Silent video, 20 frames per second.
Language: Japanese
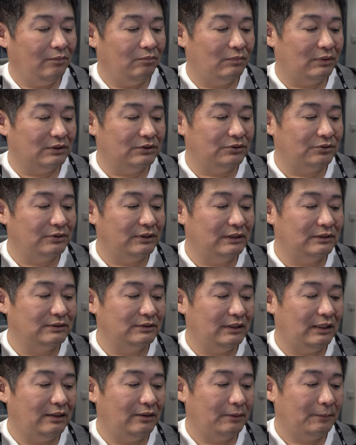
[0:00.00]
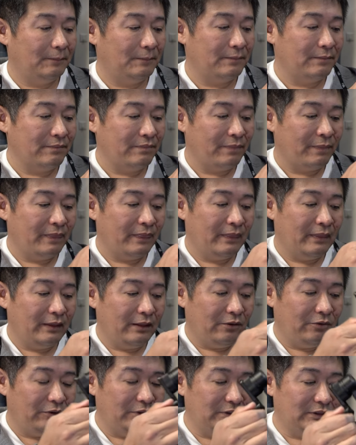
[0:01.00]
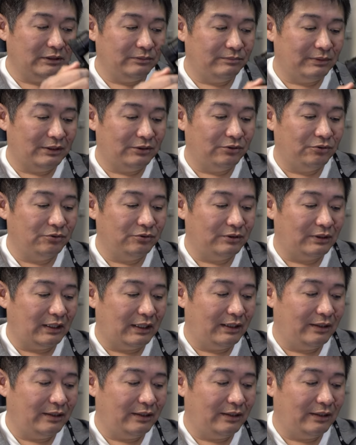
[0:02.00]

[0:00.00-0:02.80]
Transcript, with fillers: まあそういうやつね。これジンバル本体。